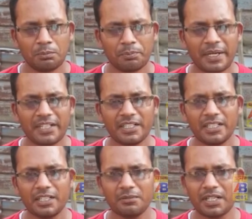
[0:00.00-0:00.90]
প্যান্ডেলে
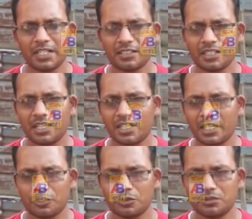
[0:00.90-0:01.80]
আমরা একটা
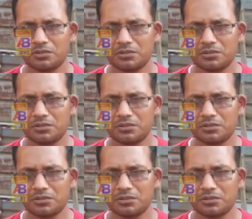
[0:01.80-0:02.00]
এখন